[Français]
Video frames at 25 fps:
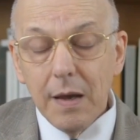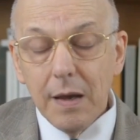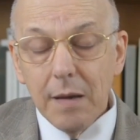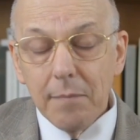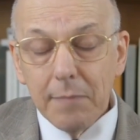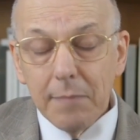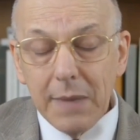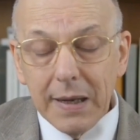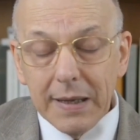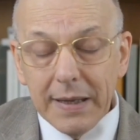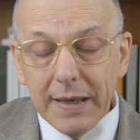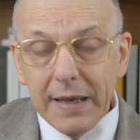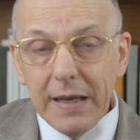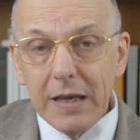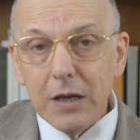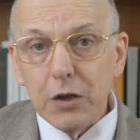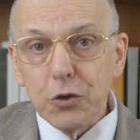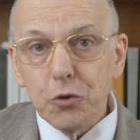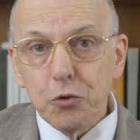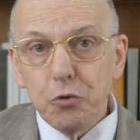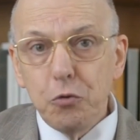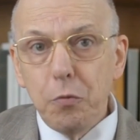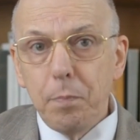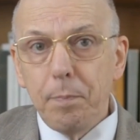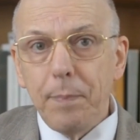Malgré un
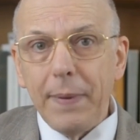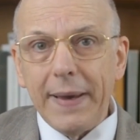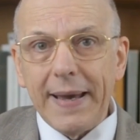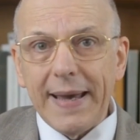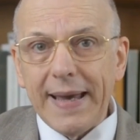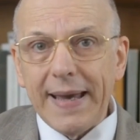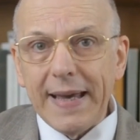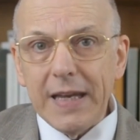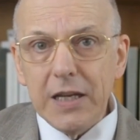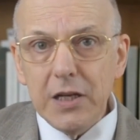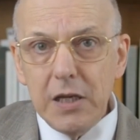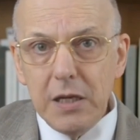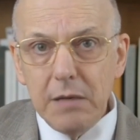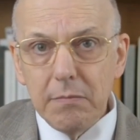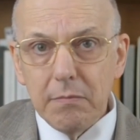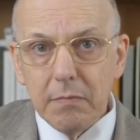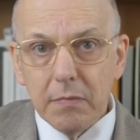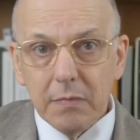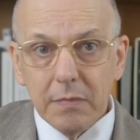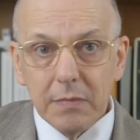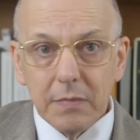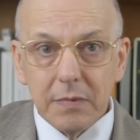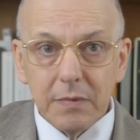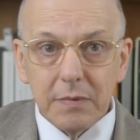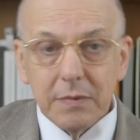super
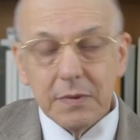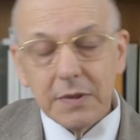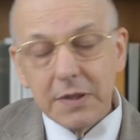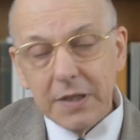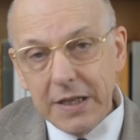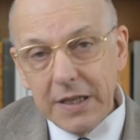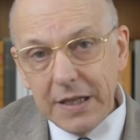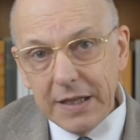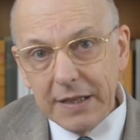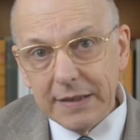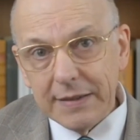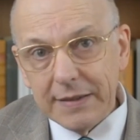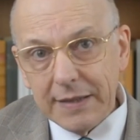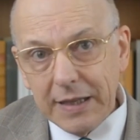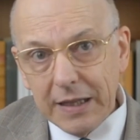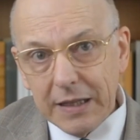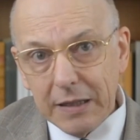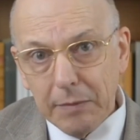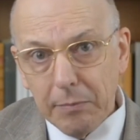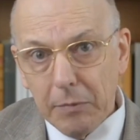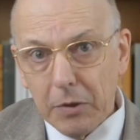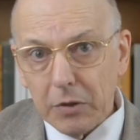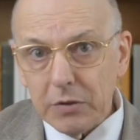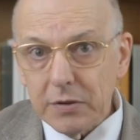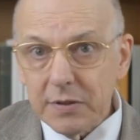régime et un
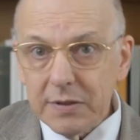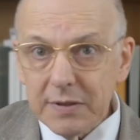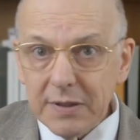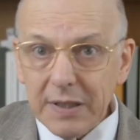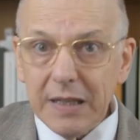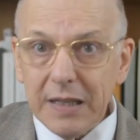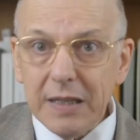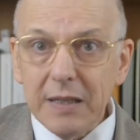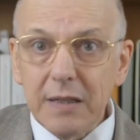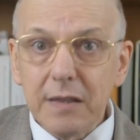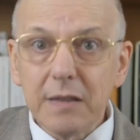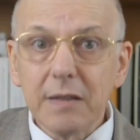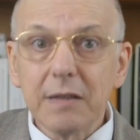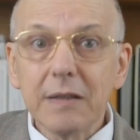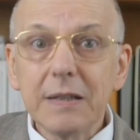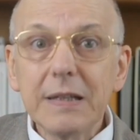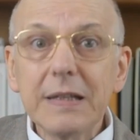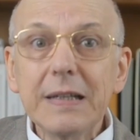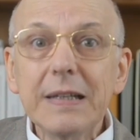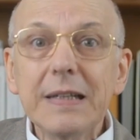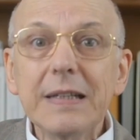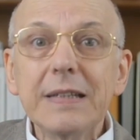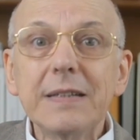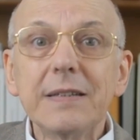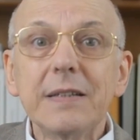traitement strict,
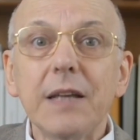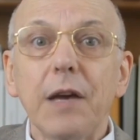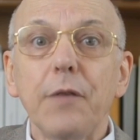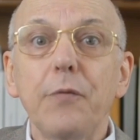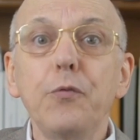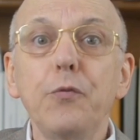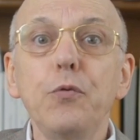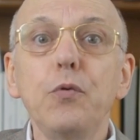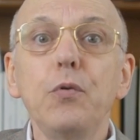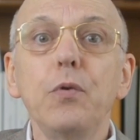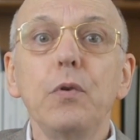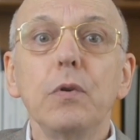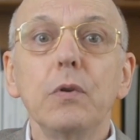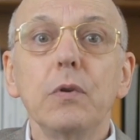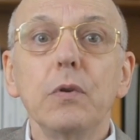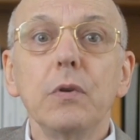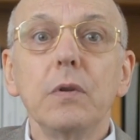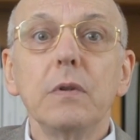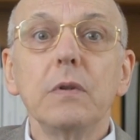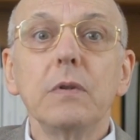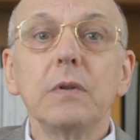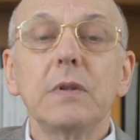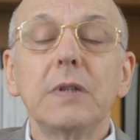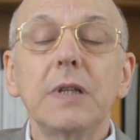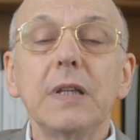sa vue
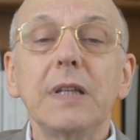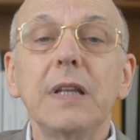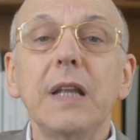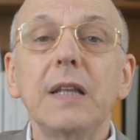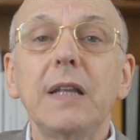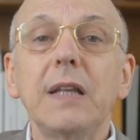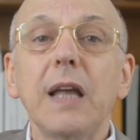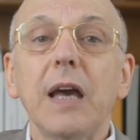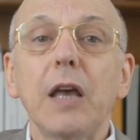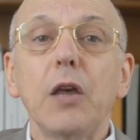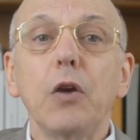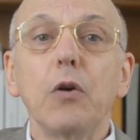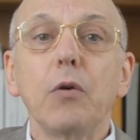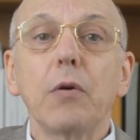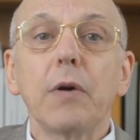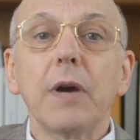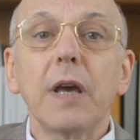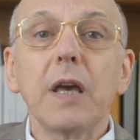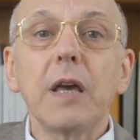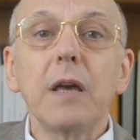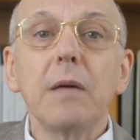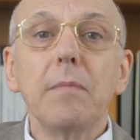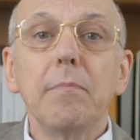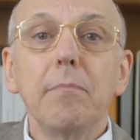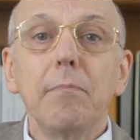s'est
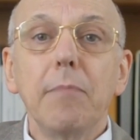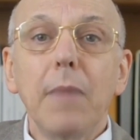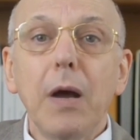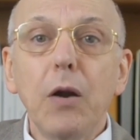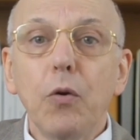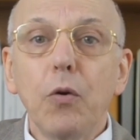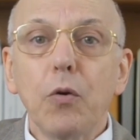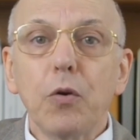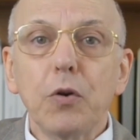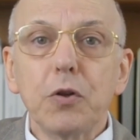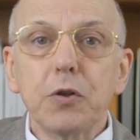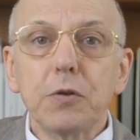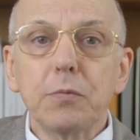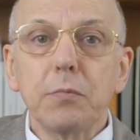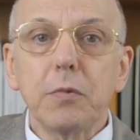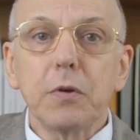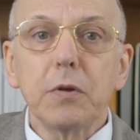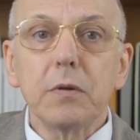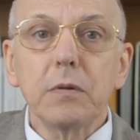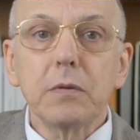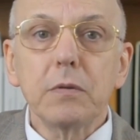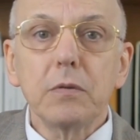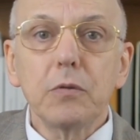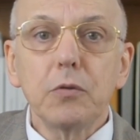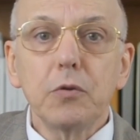détériorée
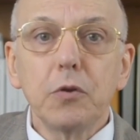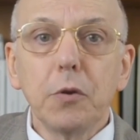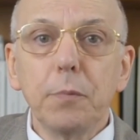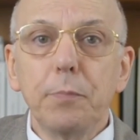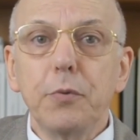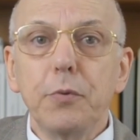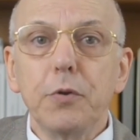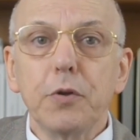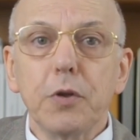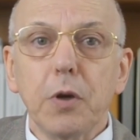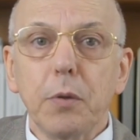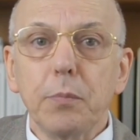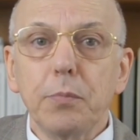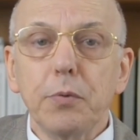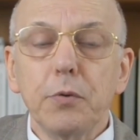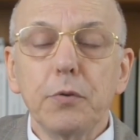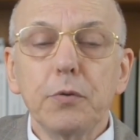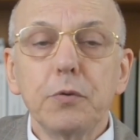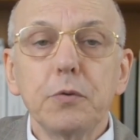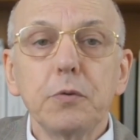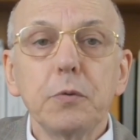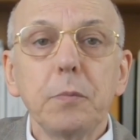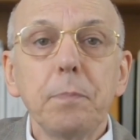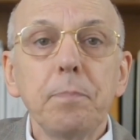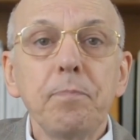malheureusement de plus en
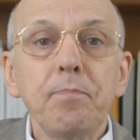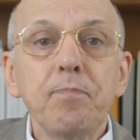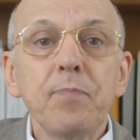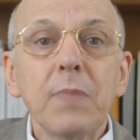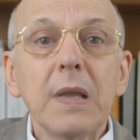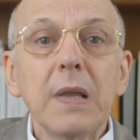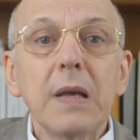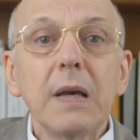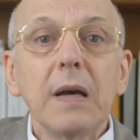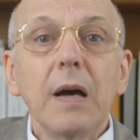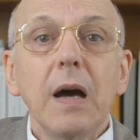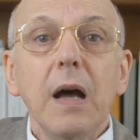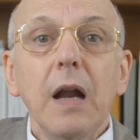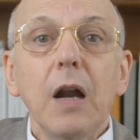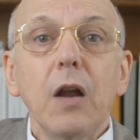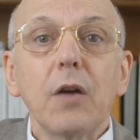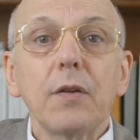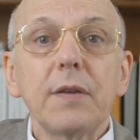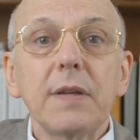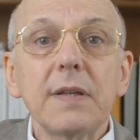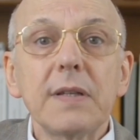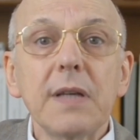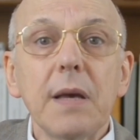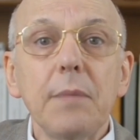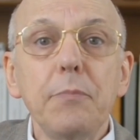plus.
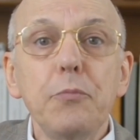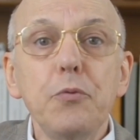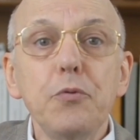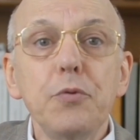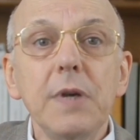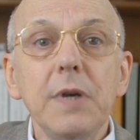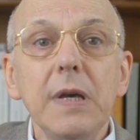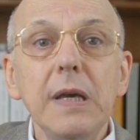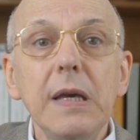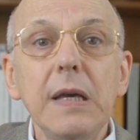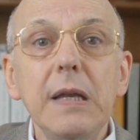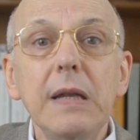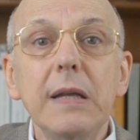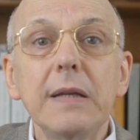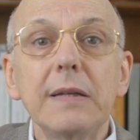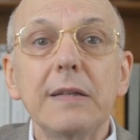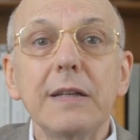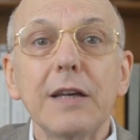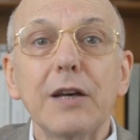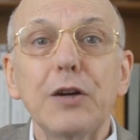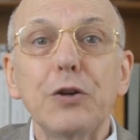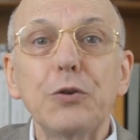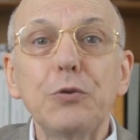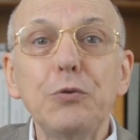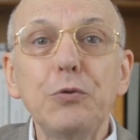Alors désabusé, il
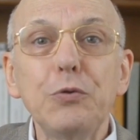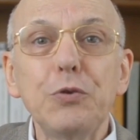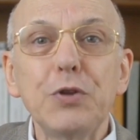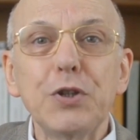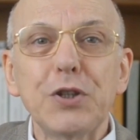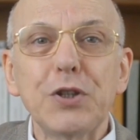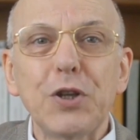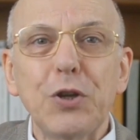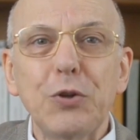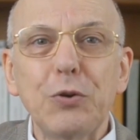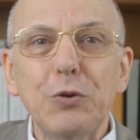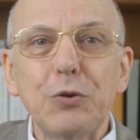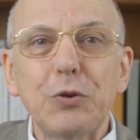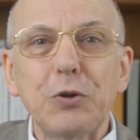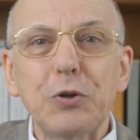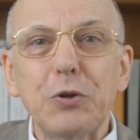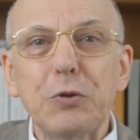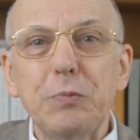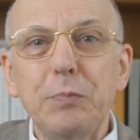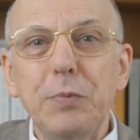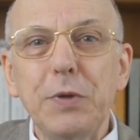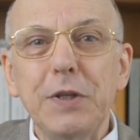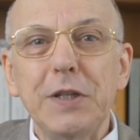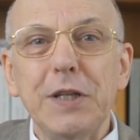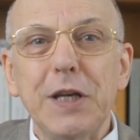s'est rendu chez un autre
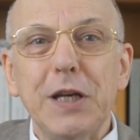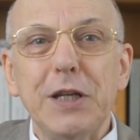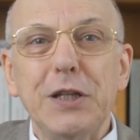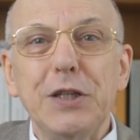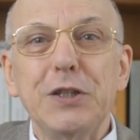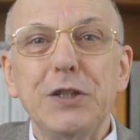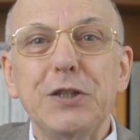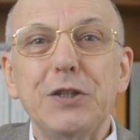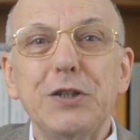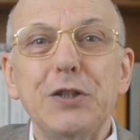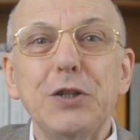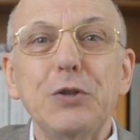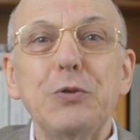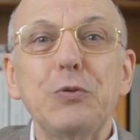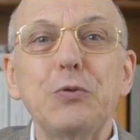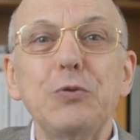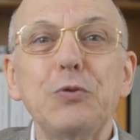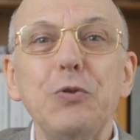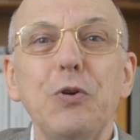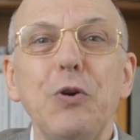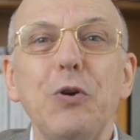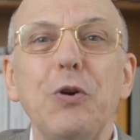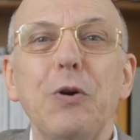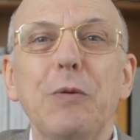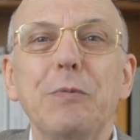spécialiste. C'est
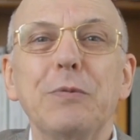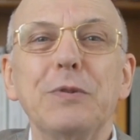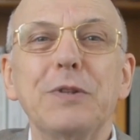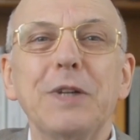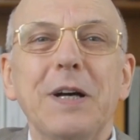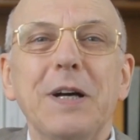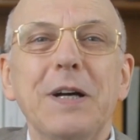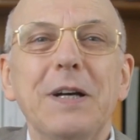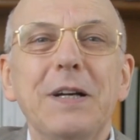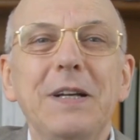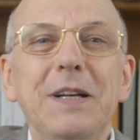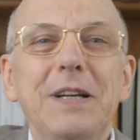toujours comme ça.